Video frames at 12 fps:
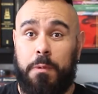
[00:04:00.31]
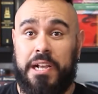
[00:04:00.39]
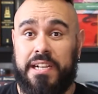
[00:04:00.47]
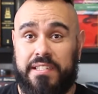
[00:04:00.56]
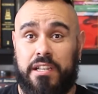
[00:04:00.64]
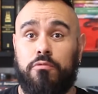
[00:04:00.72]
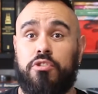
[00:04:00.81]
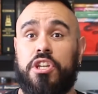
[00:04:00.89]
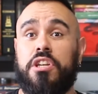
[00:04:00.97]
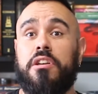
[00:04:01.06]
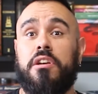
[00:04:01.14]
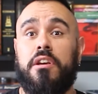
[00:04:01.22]
explicação
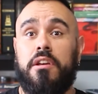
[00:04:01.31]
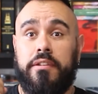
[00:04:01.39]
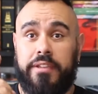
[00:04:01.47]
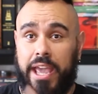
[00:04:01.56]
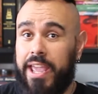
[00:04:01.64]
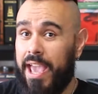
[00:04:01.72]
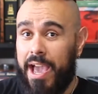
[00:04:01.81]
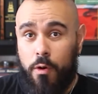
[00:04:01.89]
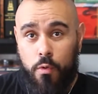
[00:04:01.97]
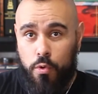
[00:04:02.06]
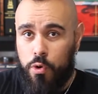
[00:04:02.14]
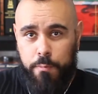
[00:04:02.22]
de quem
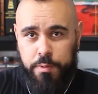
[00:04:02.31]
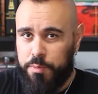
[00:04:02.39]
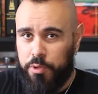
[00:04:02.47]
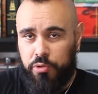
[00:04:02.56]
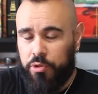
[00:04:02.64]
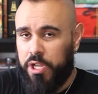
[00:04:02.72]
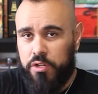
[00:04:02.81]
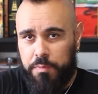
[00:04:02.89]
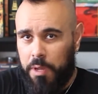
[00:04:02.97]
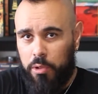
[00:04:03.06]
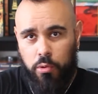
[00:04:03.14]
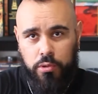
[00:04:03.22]
é o grupo de
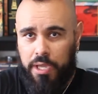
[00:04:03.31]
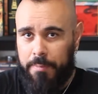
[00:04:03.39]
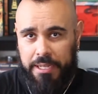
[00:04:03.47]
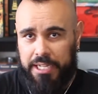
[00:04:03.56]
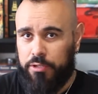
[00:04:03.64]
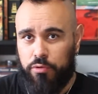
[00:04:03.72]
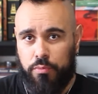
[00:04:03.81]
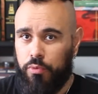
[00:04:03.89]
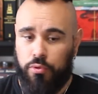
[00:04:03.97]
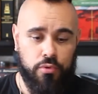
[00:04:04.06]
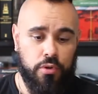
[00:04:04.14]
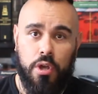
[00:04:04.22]
motoqueiros maluco que quer matar todo
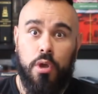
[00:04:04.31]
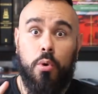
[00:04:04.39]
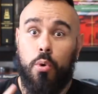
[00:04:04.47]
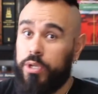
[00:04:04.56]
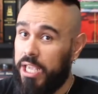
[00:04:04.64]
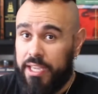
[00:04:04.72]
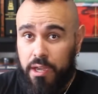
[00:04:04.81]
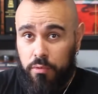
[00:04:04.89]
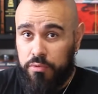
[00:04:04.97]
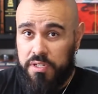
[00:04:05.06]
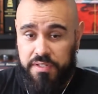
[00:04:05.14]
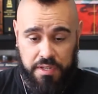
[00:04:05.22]
mundo, o que, que
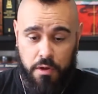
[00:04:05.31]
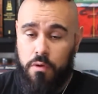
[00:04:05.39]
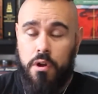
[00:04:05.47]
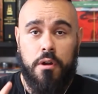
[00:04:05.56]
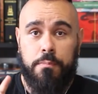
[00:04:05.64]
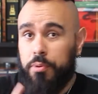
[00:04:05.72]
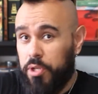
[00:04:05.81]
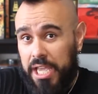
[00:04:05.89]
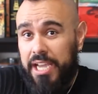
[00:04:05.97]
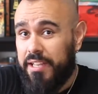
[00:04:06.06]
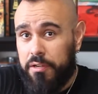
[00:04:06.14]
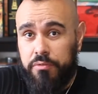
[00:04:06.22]
aconteceu, por
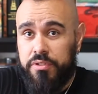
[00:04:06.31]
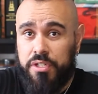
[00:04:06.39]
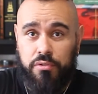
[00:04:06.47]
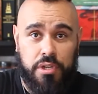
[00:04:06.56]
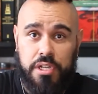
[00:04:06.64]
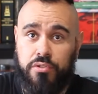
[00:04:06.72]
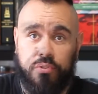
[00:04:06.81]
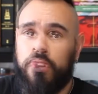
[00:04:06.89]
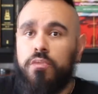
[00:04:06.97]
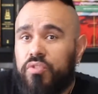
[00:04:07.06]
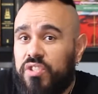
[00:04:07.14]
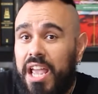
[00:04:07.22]
que, que tá acontecendo isso,
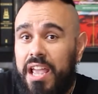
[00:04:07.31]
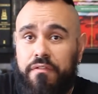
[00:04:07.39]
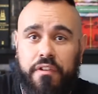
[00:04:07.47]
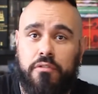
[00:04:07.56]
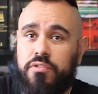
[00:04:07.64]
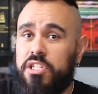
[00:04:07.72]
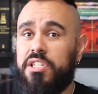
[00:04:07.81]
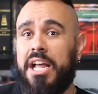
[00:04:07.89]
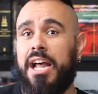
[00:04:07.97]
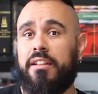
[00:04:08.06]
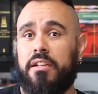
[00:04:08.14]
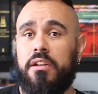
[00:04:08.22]
eu não sei, velho, não sei de
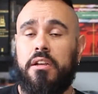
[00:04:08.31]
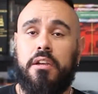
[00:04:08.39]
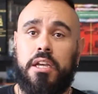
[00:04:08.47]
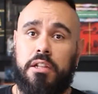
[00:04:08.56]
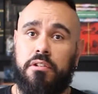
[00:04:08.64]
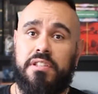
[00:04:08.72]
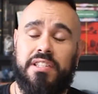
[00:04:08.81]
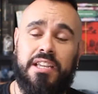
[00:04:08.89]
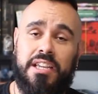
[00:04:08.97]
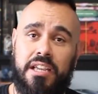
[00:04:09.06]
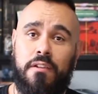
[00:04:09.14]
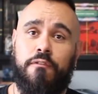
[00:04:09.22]
nada. Então,
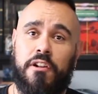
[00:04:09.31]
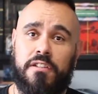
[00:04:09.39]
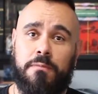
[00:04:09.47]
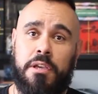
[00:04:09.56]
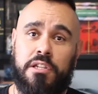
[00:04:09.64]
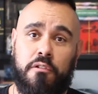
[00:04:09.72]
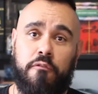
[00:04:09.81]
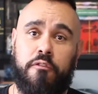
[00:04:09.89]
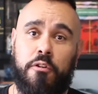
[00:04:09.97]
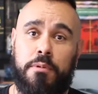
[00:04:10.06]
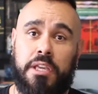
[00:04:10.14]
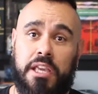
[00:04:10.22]
assim, infelizmente é um
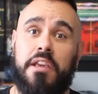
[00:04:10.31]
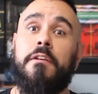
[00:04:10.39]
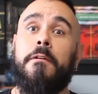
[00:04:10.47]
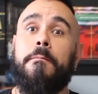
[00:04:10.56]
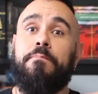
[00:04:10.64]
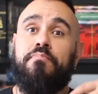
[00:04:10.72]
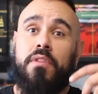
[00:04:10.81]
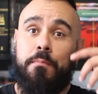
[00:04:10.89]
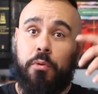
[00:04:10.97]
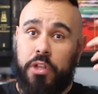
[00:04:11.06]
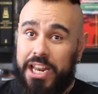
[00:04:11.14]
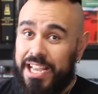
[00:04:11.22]
filme que
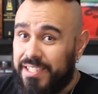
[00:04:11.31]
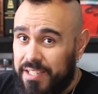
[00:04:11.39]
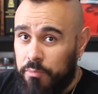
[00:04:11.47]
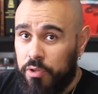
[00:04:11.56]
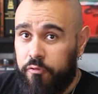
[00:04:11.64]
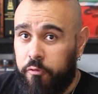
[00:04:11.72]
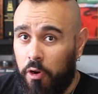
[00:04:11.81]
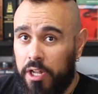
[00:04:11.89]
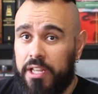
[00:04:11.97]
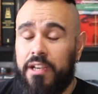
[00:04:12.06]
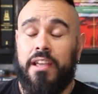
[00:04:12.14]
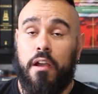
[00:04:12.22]
poderia ser muito
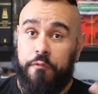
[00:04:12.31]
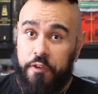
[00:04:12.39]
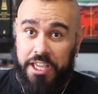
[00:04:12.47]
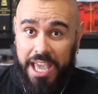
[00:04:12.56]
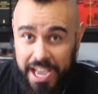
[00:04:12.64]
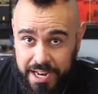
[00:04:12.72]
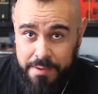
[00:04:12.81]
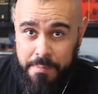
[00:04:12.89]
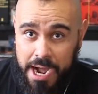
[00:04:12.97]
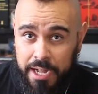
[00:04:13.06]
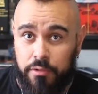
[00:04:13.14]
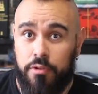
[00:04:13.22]
foda, eu fiquei
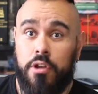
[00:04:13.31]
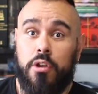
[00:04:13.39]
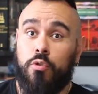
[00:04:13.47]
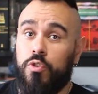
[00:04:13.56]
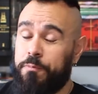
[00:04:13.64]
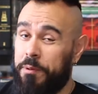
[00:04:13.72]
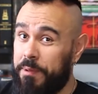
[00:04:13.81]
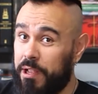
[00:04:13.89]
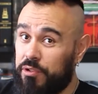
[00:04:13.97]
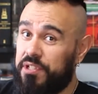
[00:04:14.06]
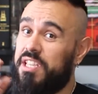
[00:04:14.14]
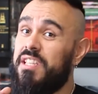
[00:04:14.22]
animado, os
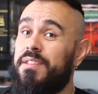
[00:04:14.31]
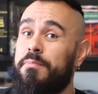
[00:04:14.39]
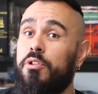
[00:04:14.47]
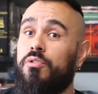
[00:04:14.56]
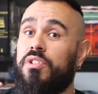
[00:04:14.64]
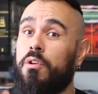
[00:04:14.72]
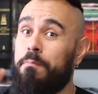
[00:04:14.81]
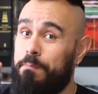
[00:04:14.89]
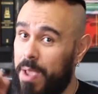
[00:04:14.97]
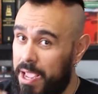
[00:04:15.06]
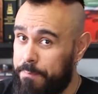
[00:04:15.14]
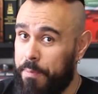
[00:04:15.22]
primeiros 15 minutos são
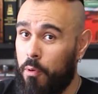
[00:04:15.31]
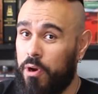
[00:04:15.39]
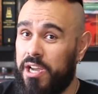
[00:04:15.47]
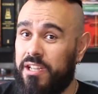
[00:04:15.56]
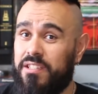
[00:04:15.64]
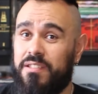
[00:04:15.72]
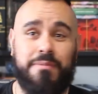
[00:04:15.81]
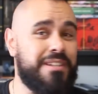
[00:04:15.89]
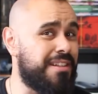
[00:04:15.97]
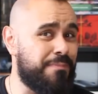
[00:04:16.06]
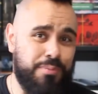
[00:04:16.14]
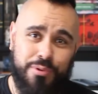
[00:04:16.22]
bem empolgantes,
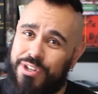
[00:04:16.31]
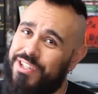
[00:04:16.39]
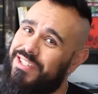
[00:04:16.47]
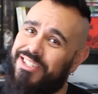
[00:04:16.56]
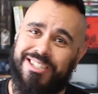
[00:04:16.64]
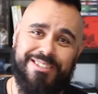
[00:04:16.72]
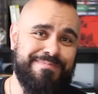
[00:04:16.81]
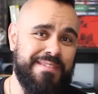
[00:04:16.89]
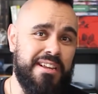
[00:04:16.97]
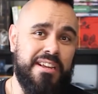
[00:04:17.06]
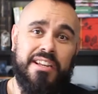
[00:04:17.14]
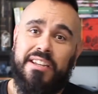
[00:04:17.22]
mas depois.
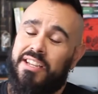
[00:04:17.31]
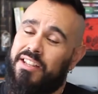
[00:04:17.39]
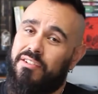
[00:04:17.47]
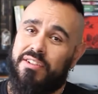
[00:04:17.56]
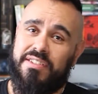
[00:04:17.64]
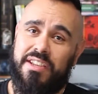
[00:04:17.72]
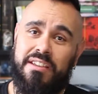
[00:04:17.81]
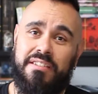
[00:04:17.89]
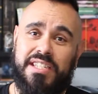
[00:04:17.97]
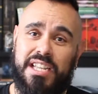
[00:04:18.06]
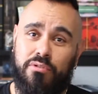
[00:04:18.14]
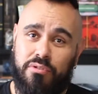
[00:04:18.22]
Então,
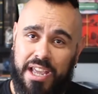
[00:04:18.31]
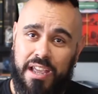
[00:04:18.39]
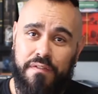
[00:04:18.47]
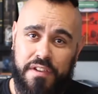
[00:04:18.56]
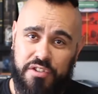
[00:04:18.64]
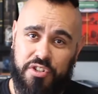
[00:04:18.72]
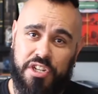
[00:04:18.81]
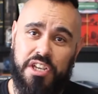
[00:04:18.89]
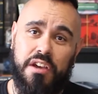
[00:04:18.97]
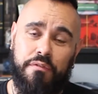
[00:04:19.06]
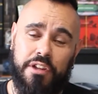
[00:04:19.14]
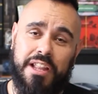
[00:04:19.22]
assim, se tu quer
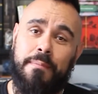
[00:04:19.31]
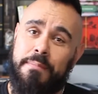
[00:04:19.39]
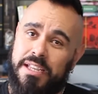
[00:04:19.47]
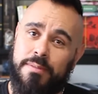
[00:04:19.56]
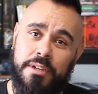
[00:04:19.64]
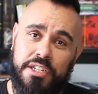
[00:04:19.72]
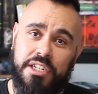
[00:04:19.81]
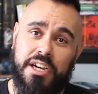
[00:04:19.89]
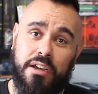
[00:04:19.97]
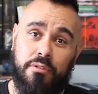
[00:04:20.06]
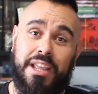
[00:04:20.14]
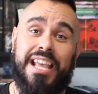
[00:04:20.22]
investir, eu vou dar a mesma
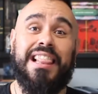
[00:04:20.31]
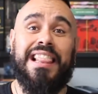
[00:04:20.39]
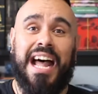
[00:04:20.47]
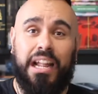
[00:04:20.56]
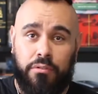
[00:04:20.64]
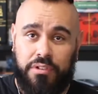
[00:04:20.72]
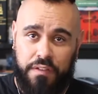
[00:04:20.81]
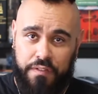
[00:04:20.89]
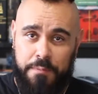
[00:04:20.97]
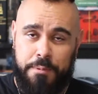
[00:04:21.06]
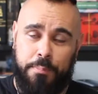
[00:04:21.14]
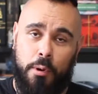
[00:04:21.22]
dica que eu dei lá no
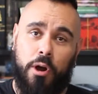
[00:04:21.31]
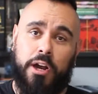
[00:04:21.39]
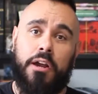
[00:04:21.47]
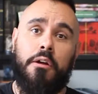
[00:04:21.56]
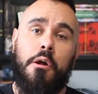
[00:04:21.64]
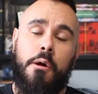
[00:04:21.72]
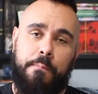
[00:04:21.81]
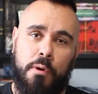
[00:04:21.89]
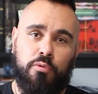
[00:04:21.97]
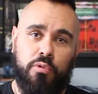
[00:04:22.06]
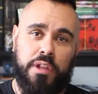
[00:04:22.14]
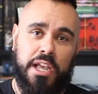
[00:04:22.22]

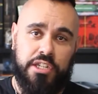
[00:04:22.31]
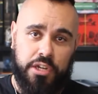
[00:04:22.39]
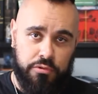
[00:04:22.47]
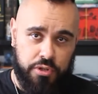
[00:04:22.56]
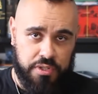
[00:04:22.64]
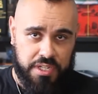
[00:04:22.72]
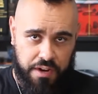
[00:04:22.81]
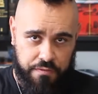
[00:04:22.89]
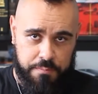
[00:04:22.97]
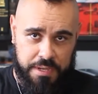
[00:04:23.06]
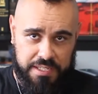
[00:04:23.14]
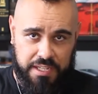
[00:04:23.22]
tvpipoca.net, que é onde eu
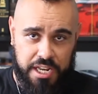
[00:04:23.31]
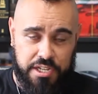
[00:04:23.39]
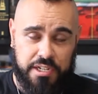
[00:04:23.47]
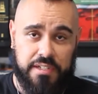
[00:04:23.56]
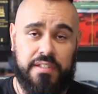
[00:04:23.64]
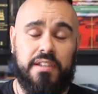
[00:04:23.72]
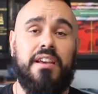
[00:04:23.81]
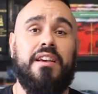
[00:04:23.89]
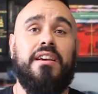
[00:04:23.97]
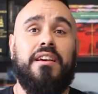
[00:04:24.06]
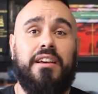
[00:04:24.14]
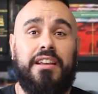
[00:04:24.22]
escrevo minhas críticas.
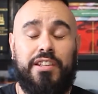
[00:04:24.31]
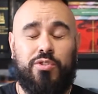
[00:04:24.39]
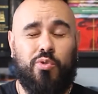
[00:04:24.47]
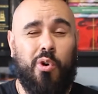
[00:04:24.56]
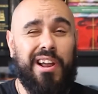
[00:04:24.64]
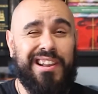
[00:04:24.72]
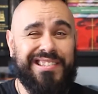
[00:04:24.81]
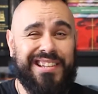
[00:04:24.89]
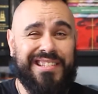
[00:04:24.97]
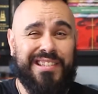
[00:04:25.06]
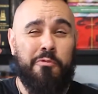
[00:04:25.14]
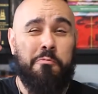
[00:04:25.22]
Escolhe a
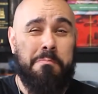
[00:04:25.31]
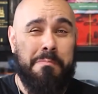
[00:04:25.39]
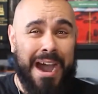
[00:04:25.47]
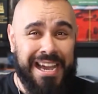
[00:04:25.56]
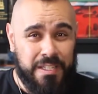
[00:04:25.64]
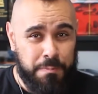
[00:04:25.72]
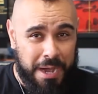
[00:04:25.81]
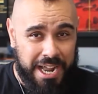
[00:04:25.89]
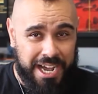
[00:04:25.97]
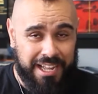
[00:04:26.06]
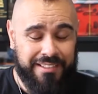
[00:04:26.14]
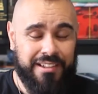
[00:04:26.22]
sessão mais
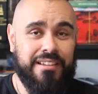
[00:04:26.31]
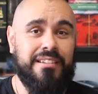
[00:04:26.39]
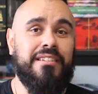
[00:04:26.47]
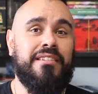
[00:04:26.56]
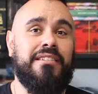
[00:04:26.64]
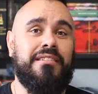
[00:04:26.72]
barata